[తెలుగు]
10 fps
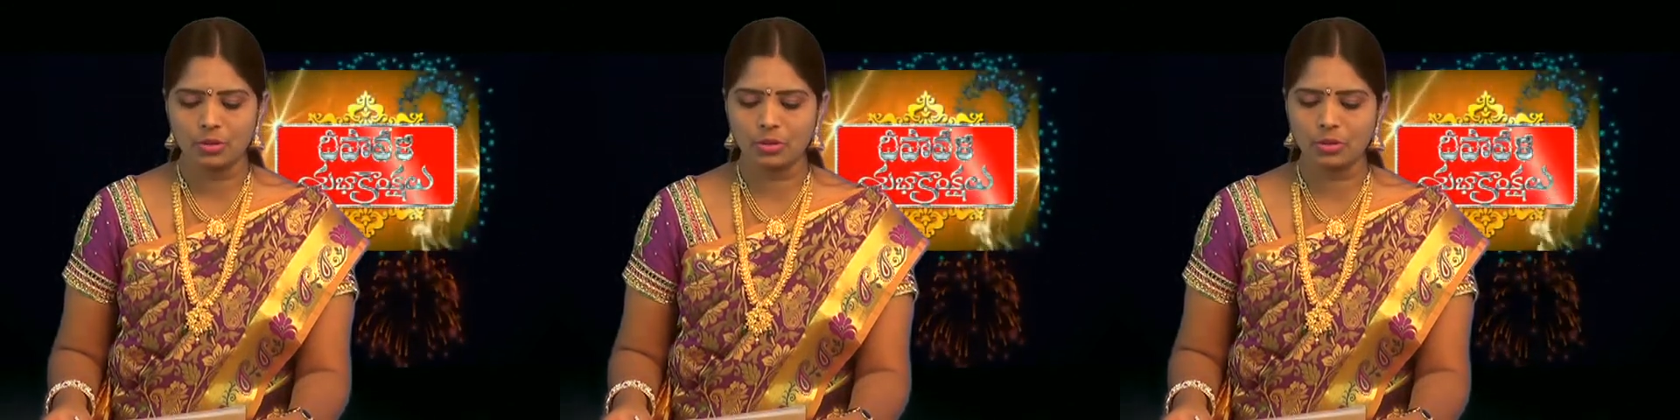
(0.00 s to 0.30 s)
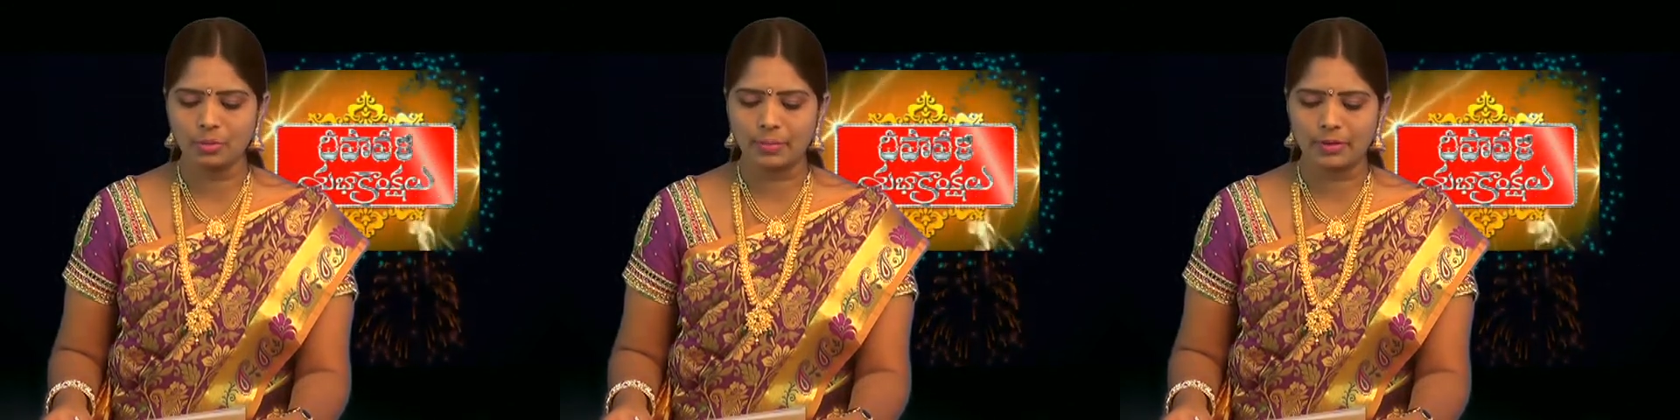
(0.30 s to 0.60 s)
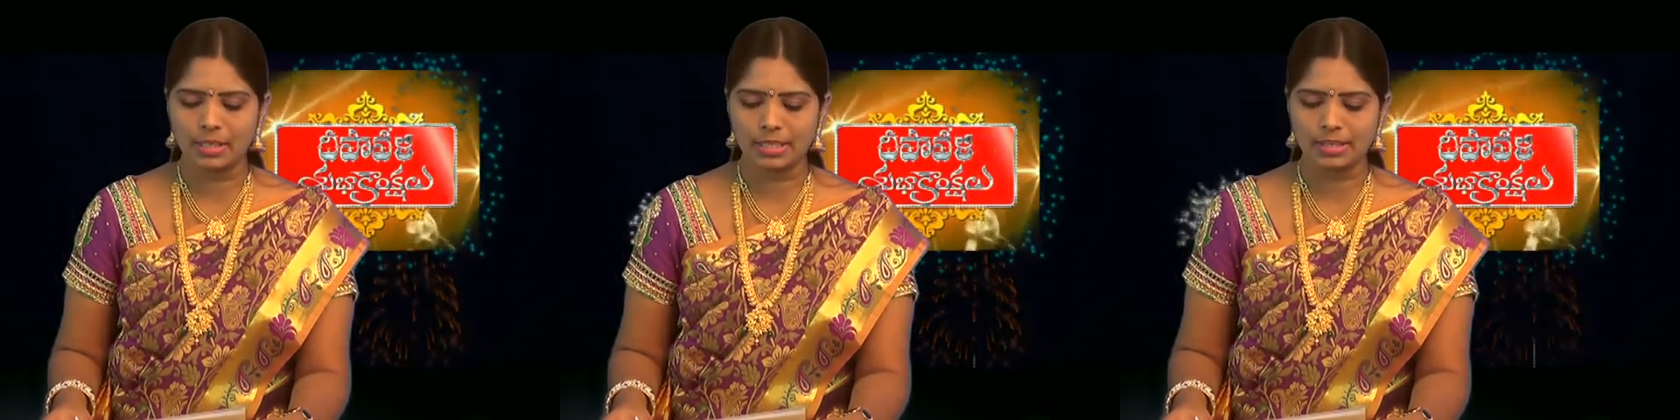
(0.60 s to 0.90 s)
రోడ్లు
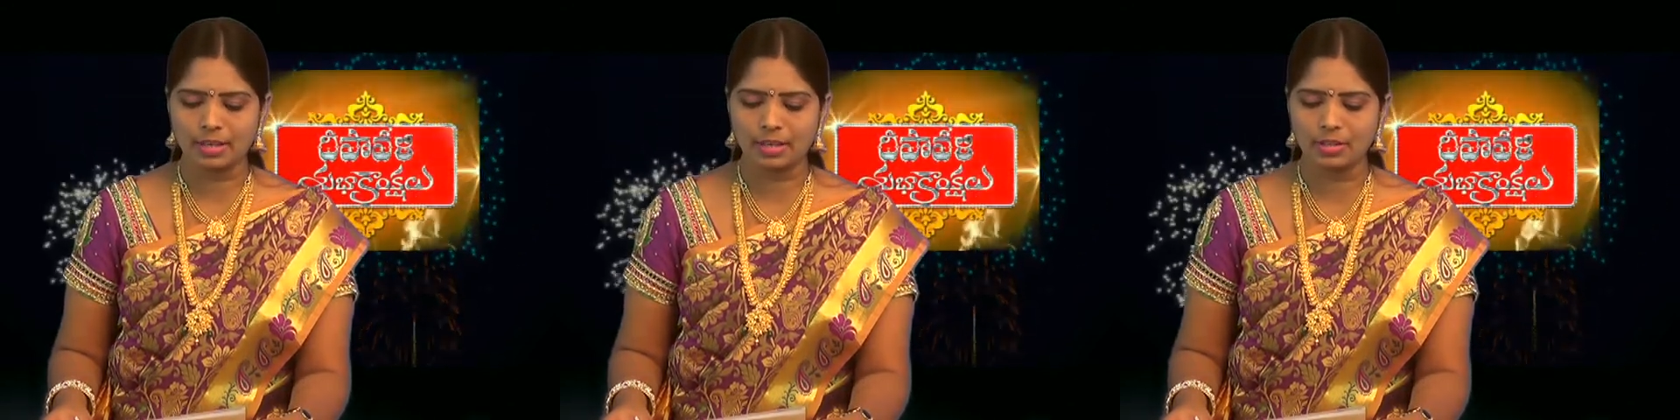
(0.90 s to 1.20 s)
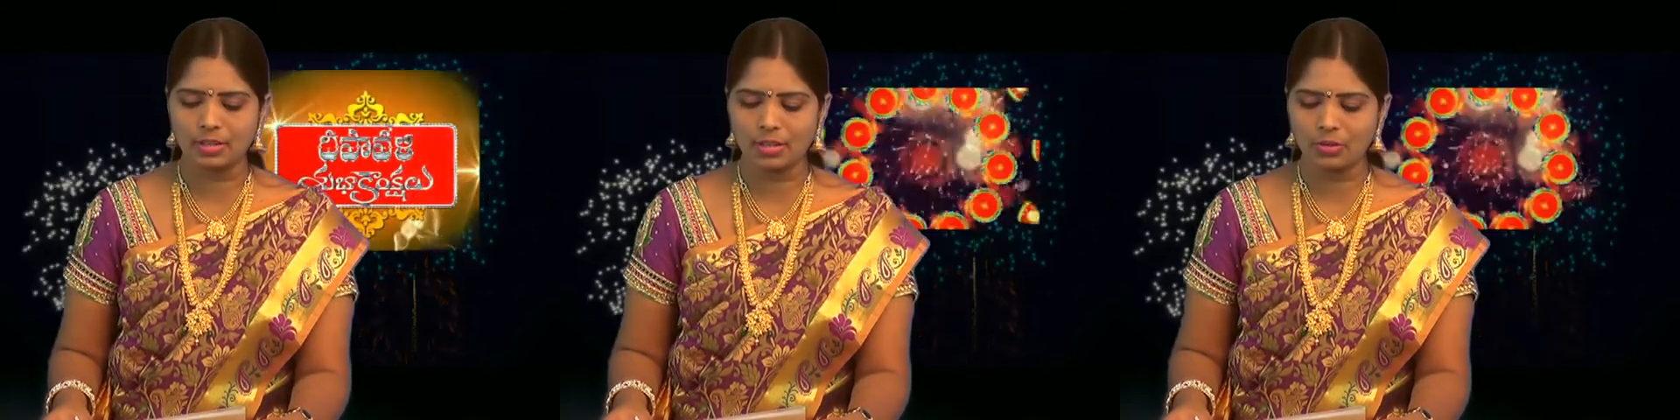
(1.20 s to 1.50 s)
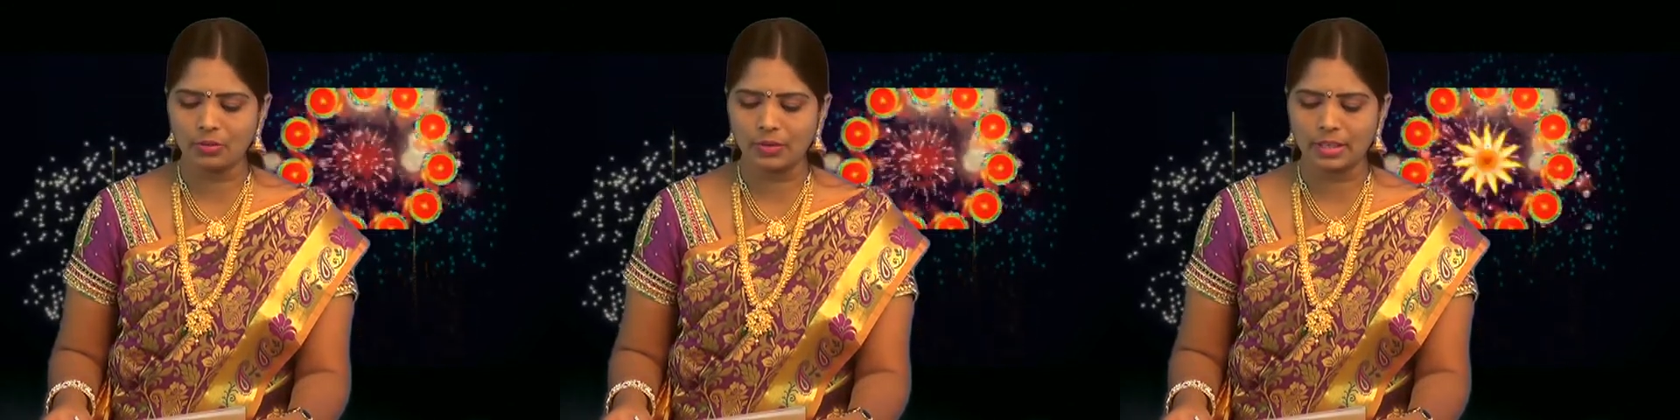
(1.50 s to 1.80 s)
భవనాల శాఖ
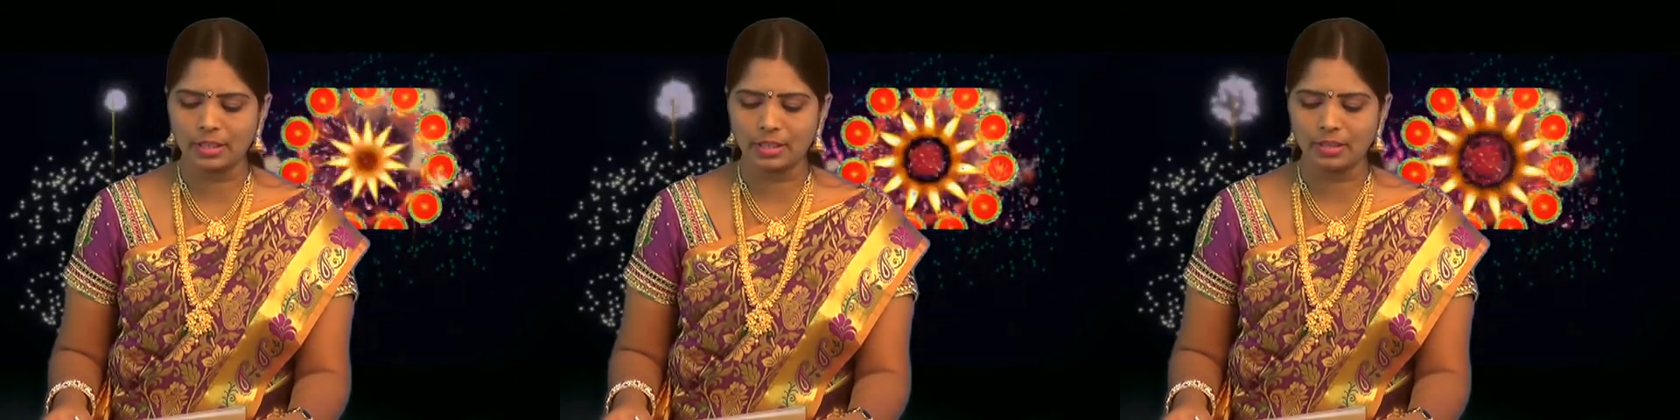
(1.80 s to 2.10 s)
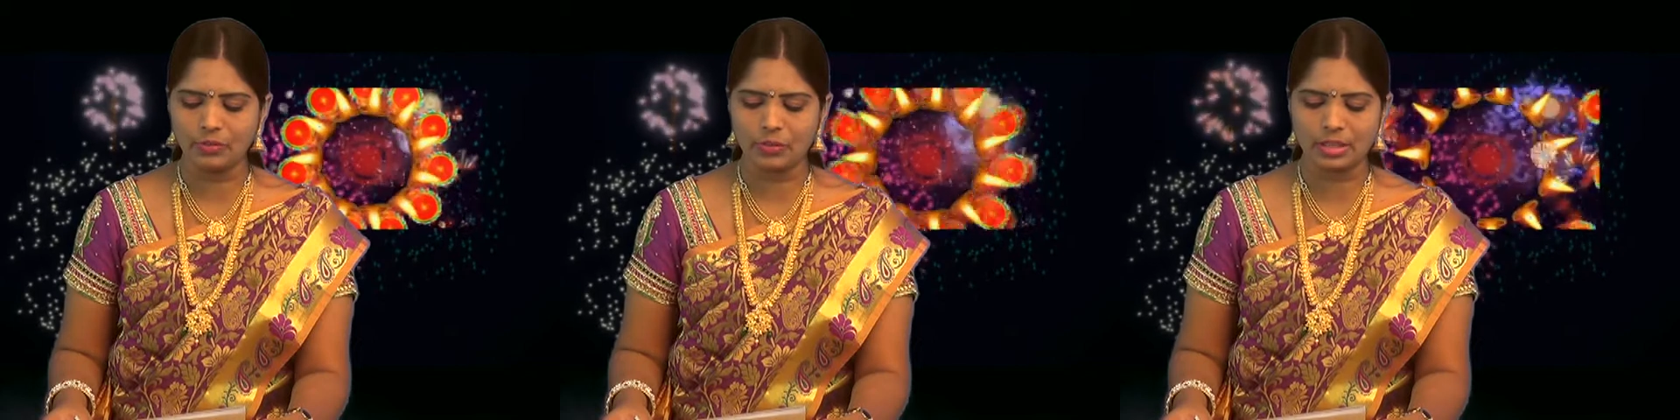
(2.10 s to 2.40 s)
అధికారులు వెంటనే